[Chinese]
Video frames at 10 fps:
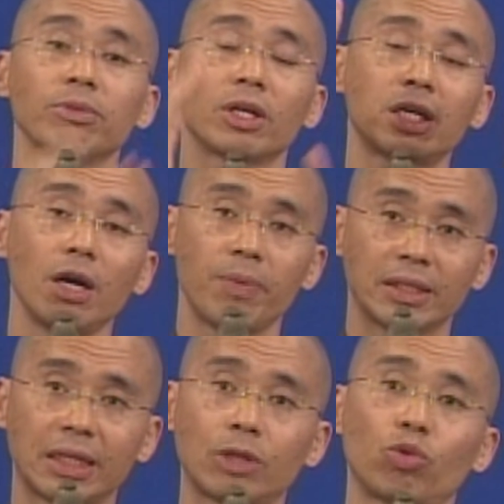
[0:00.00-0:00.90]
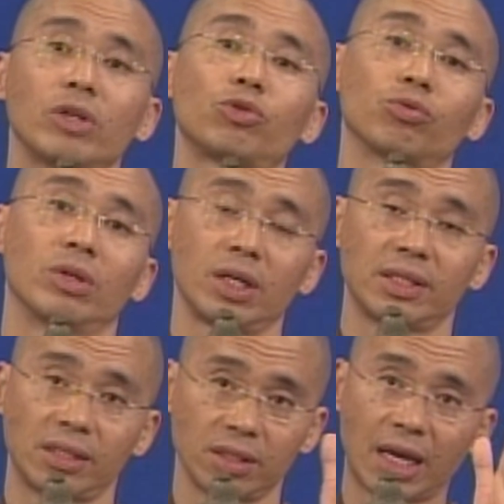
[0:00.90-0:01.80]
他们就个别在他专属的
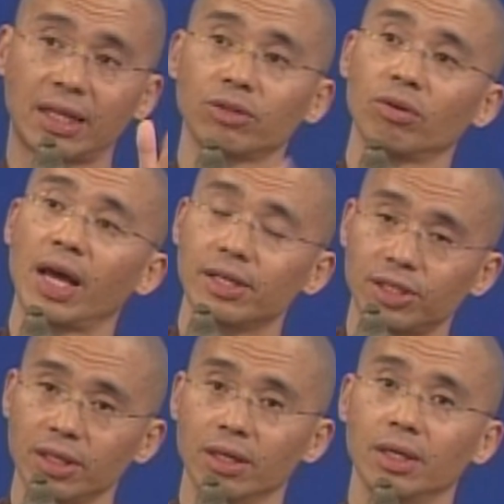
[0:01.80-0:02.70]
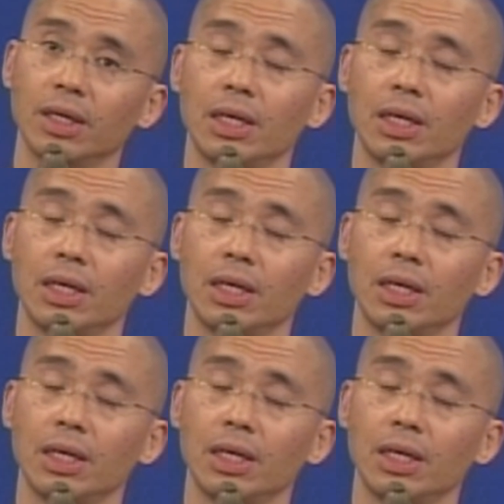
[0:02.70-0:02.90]
那个时代当中来写。